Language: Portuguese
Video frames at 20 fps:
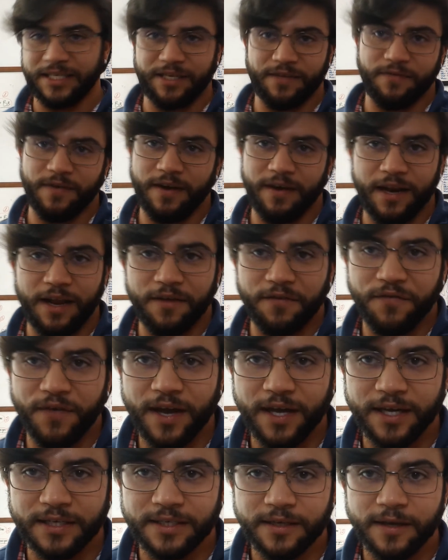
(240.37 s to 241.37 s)
você vai lá e
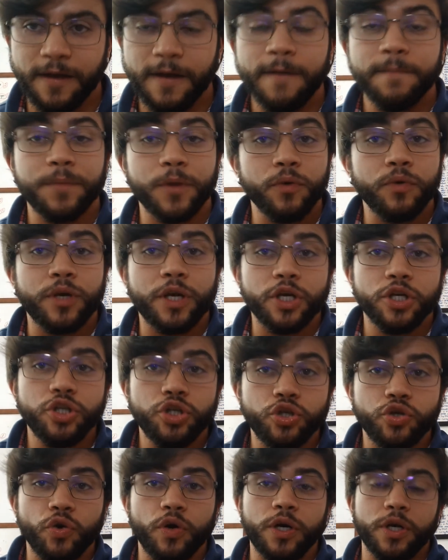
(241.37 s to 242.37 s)
faz? Então
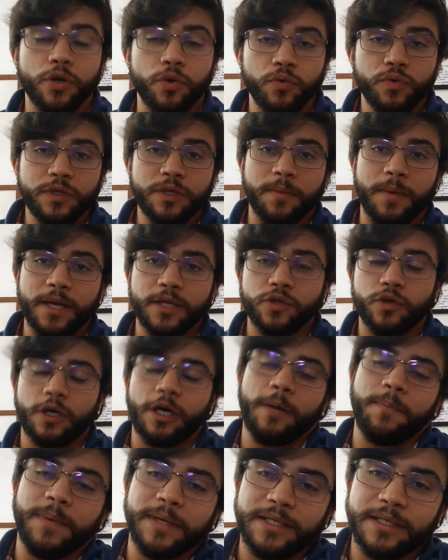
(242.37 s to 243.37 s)
questione, use mais sua
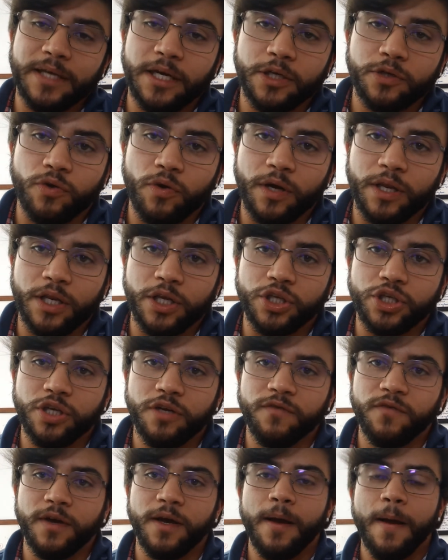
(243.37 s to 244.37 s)
capacidade
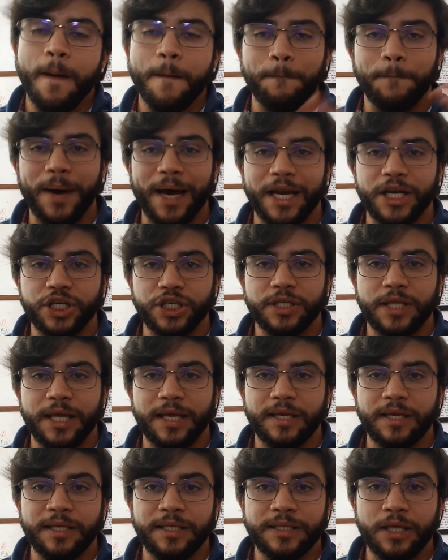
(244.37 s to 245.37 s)
cognitiva, pare de
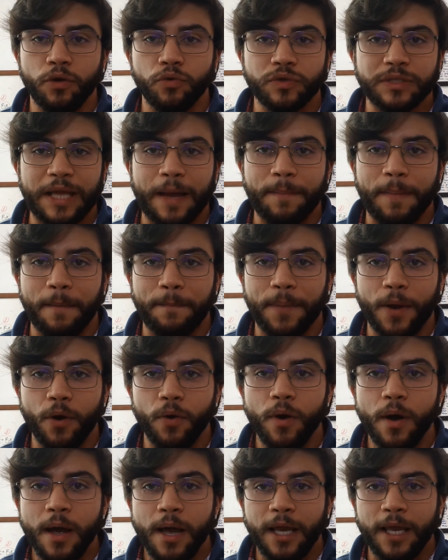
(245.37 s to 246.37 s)
endeusar
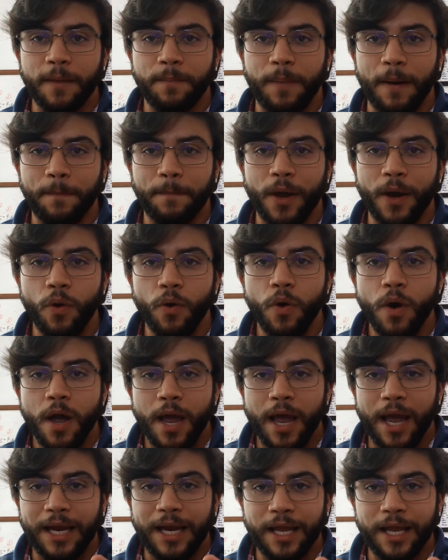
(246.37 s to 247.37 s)
papel, que papel
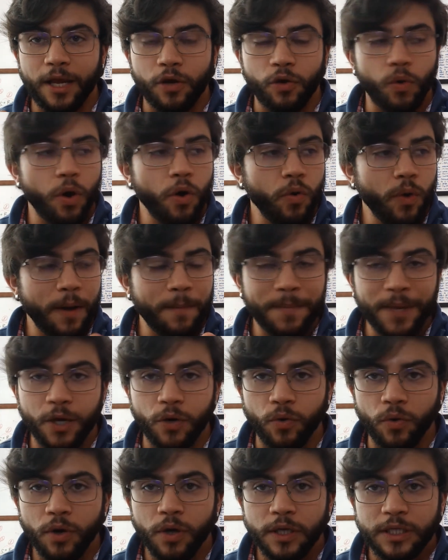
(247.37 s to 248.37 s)
ele é igual
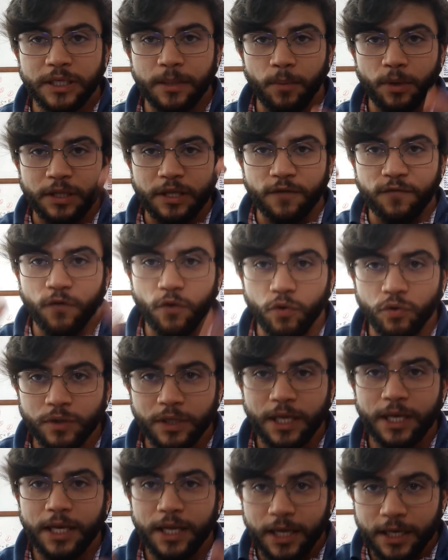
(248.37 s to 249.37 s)
amigo. Você bota fogo
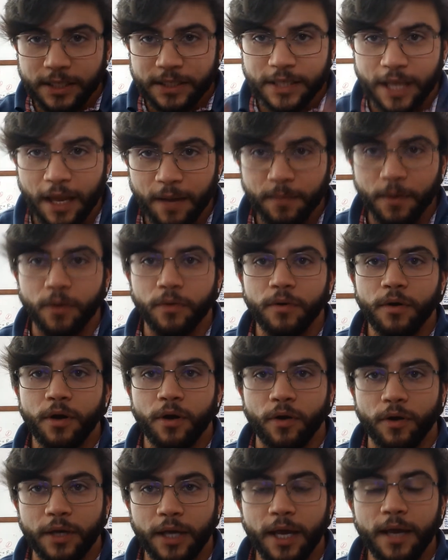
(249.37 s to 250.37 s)
nele e eles queimam,
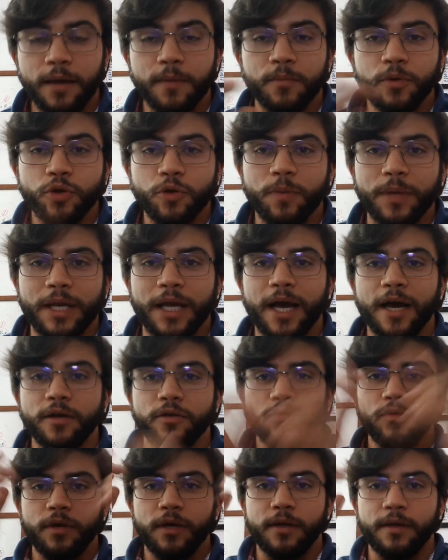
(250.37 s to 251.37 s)
ok? Muito
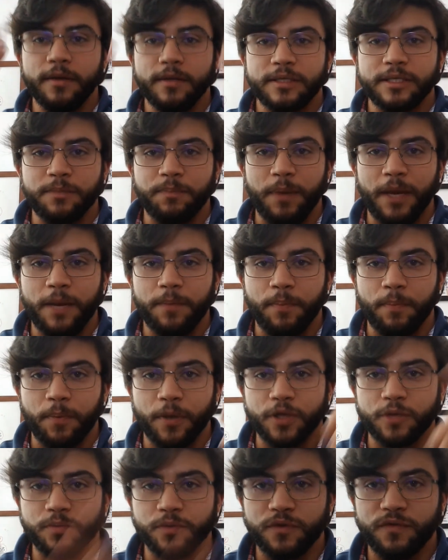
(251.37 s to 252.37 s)
obrigado, espere para
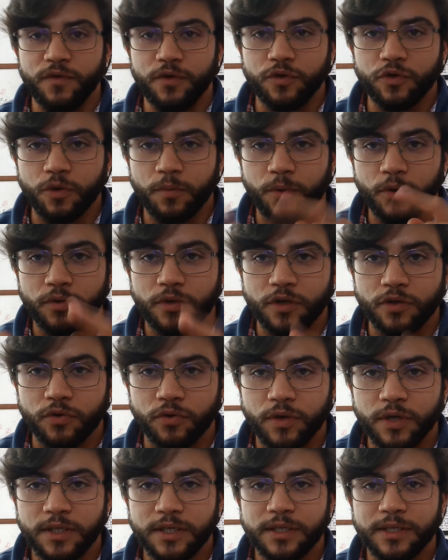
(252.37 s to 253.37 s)
próximos vídeos sobre outras
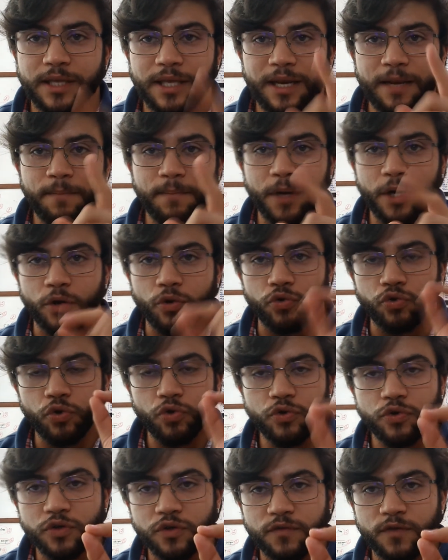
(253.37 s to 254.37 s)
coisas. E lembrando,
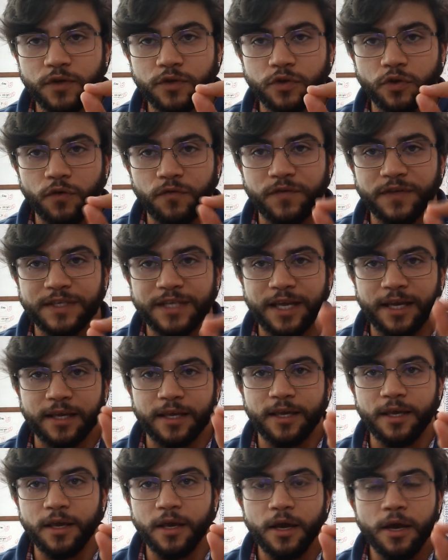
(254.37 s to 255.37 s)
todos os vídeos que eu fizer
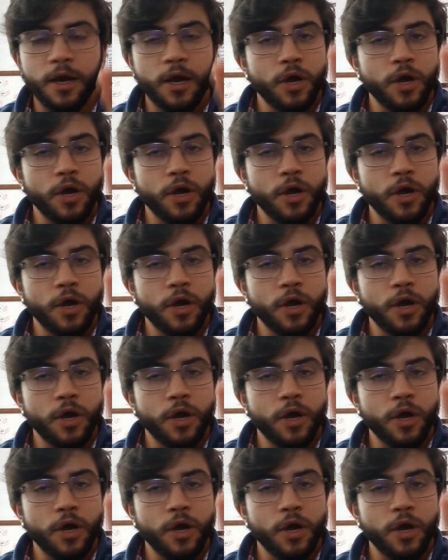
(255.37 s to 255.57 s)
aqui,